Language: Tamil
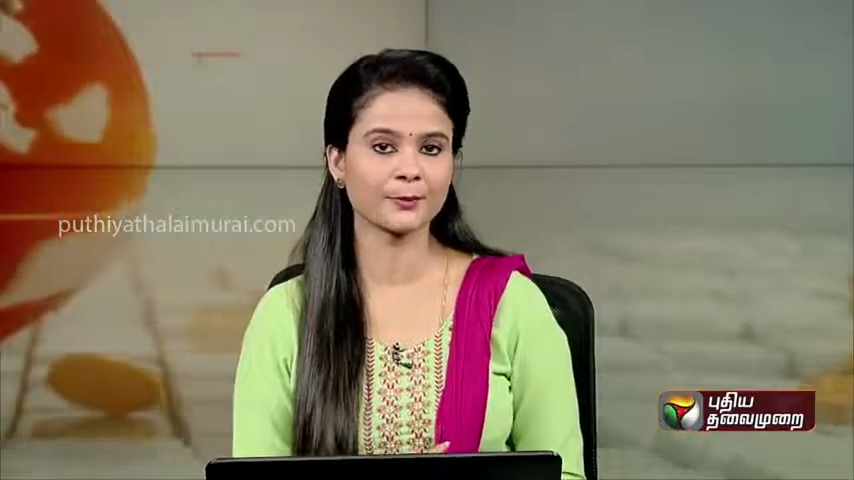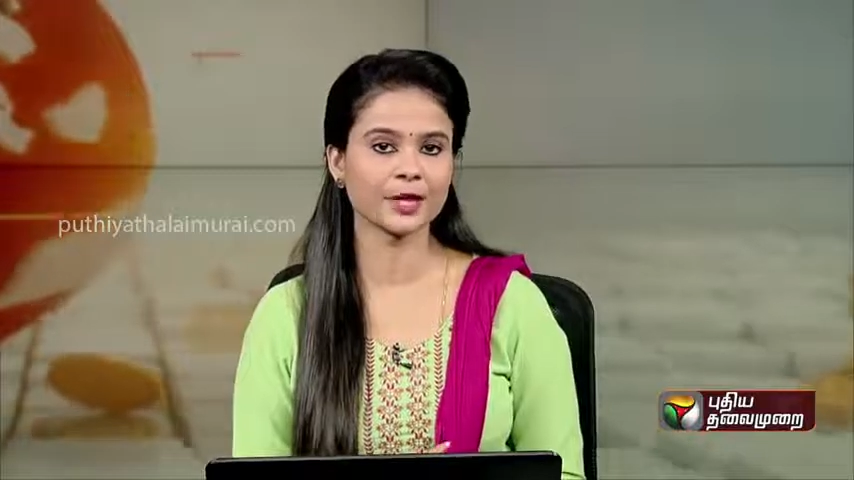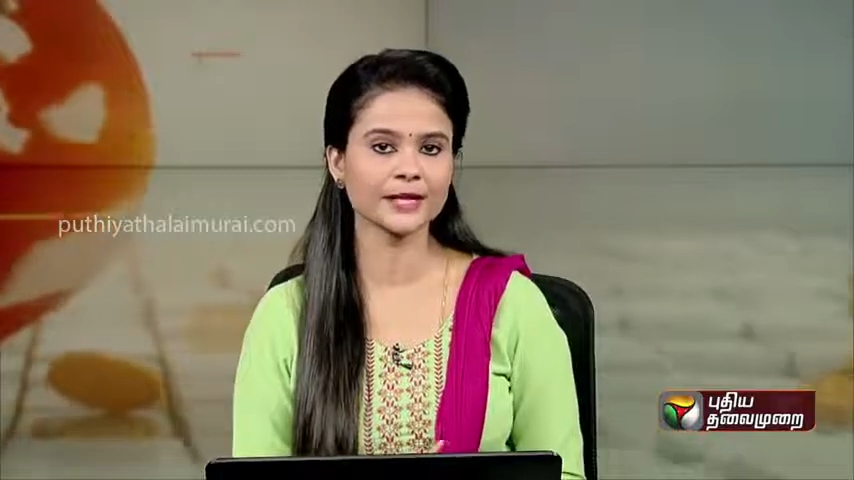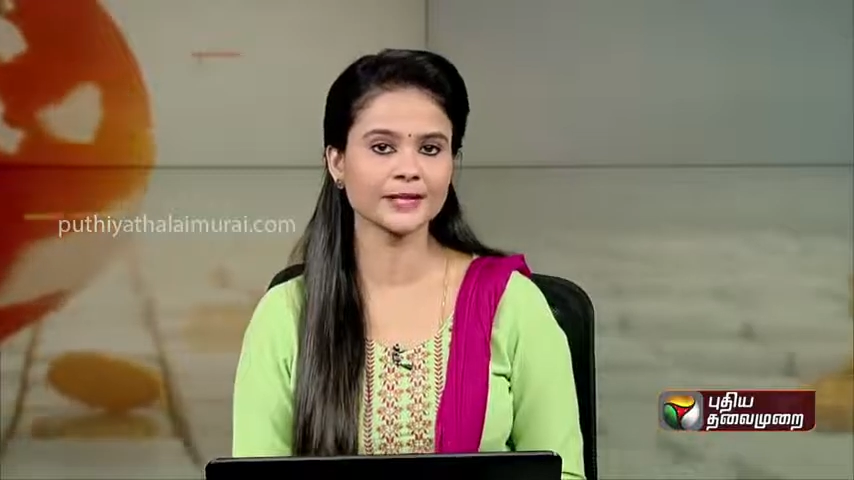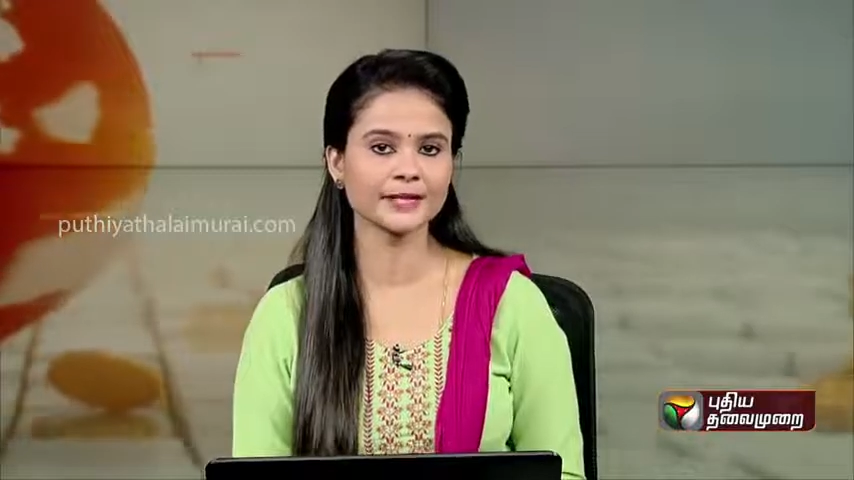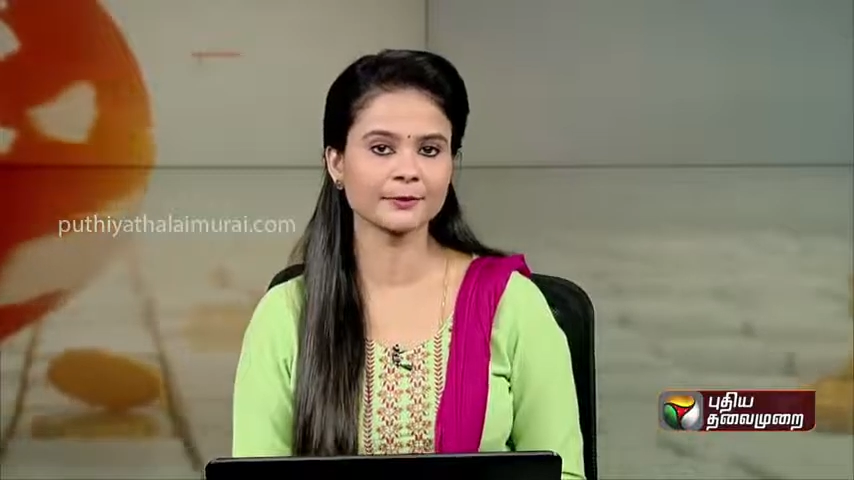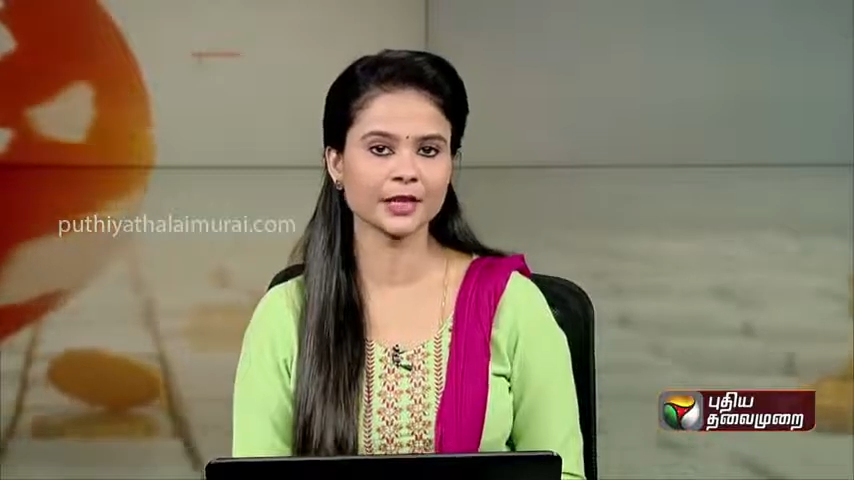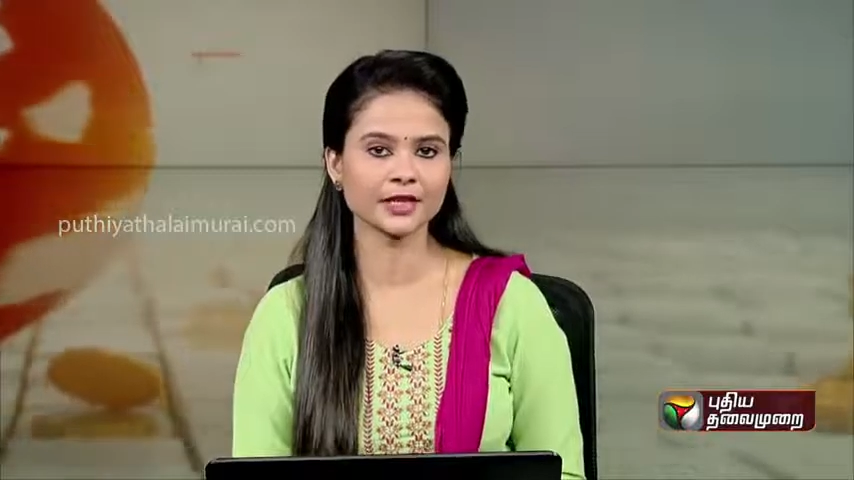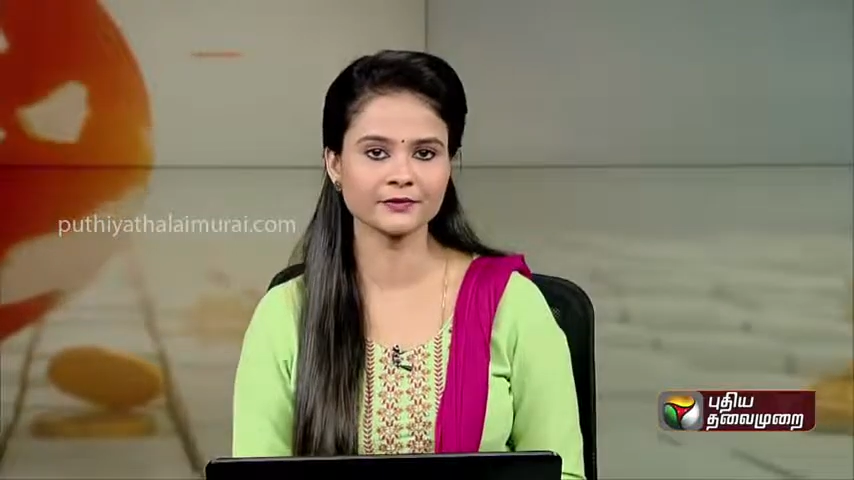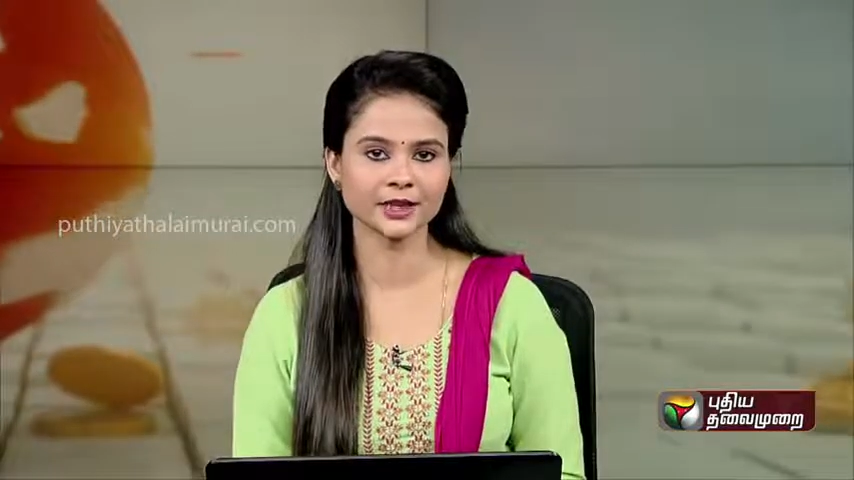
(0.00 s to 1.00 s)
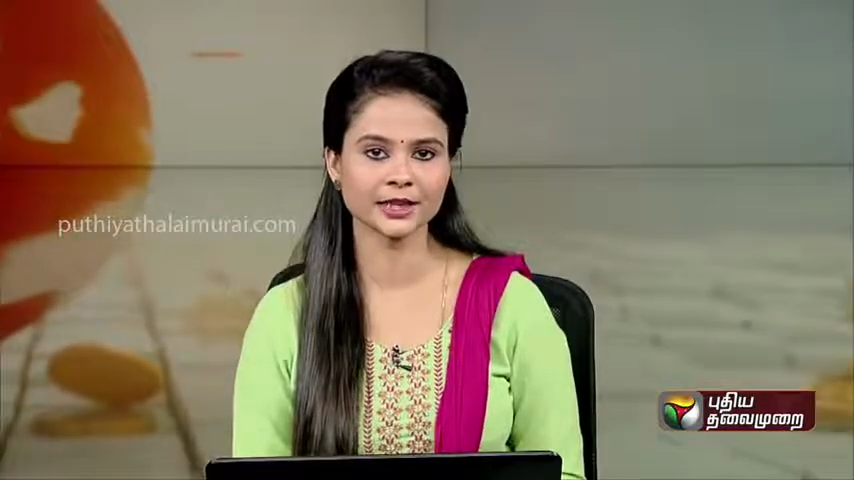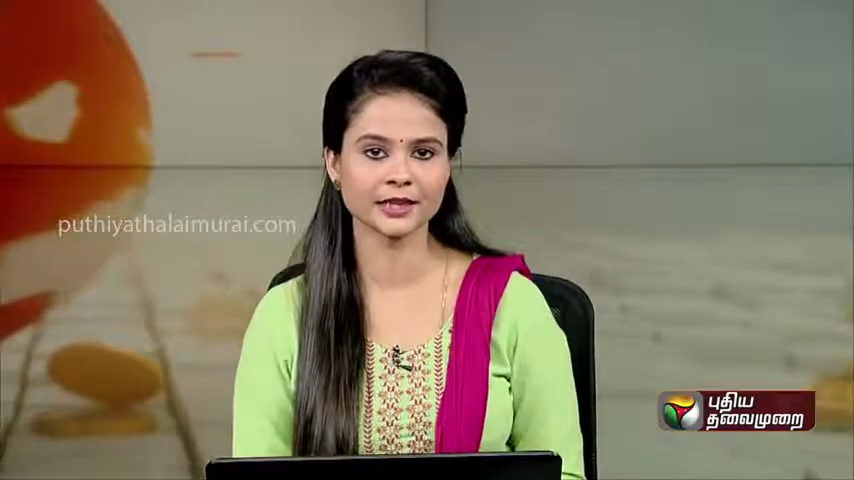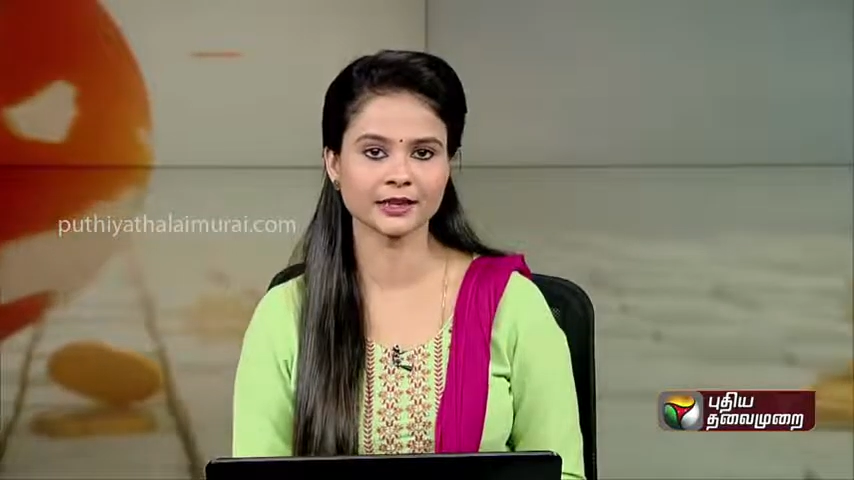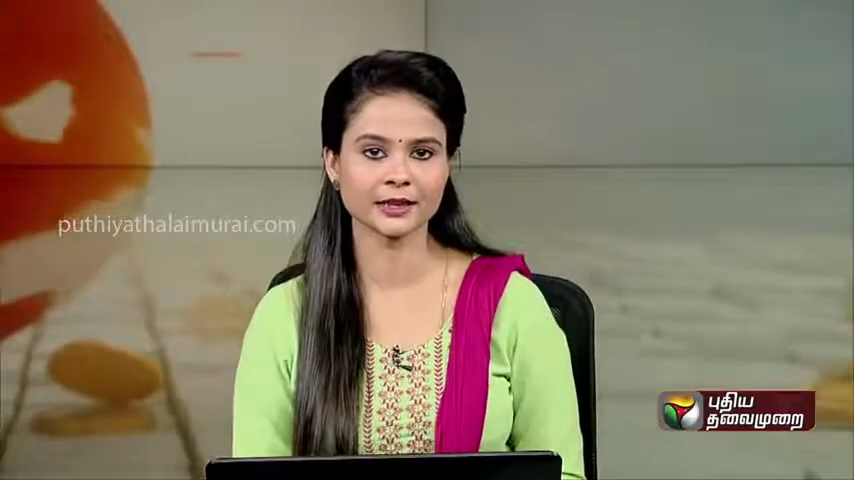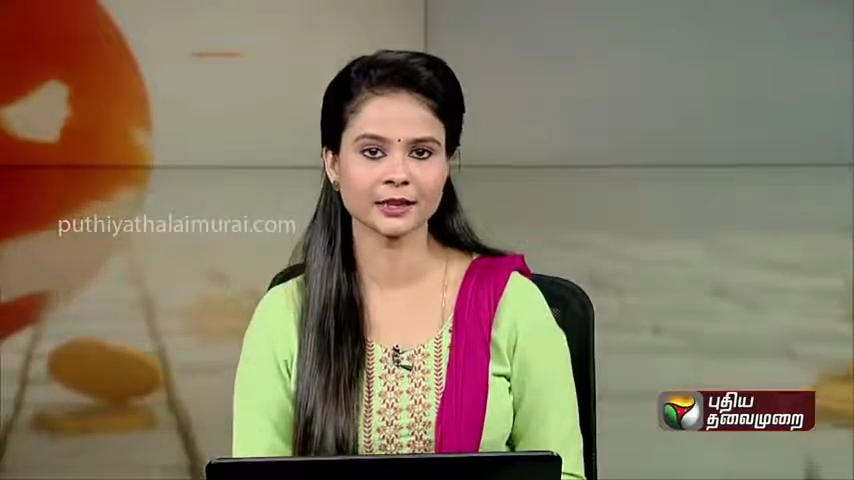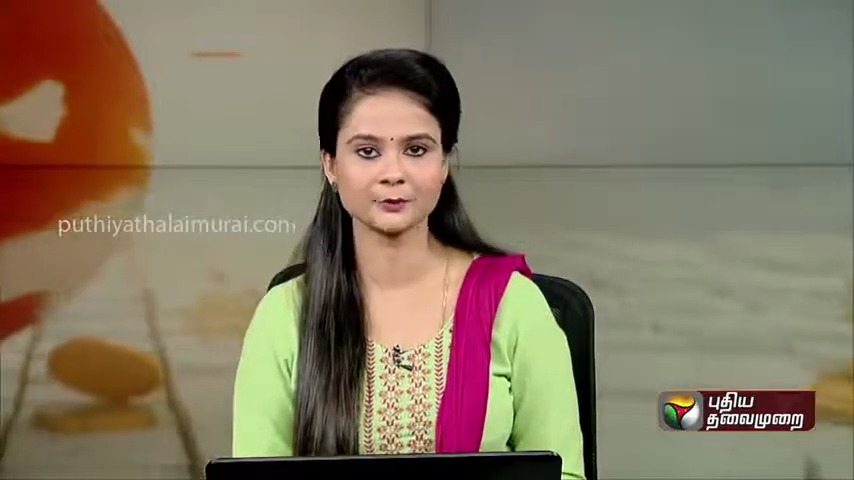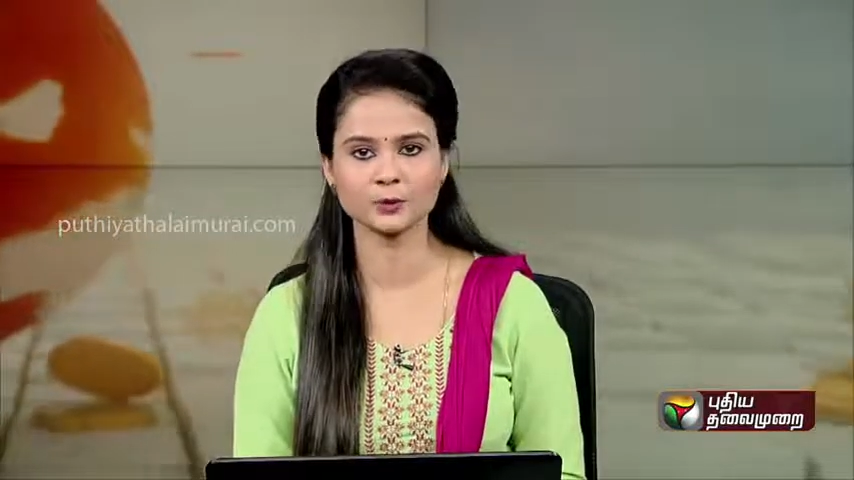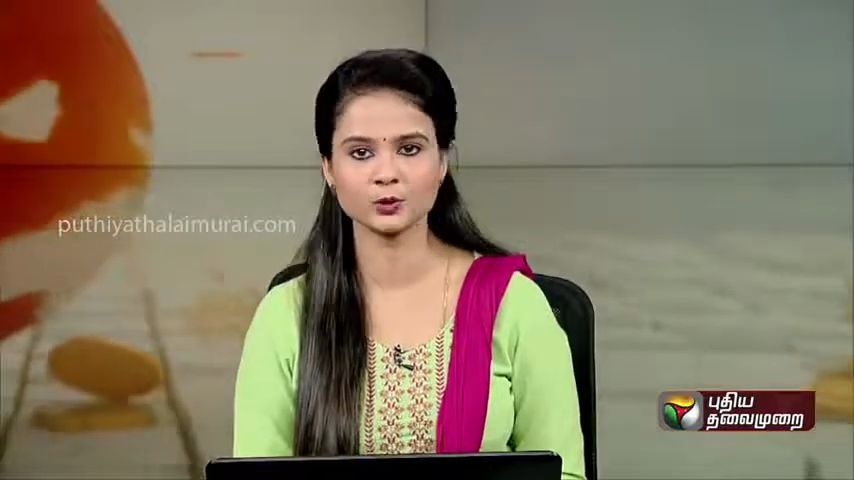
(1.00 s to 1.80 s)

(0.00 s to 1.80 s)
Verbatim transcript: அபாயகரமான விளையாட்டான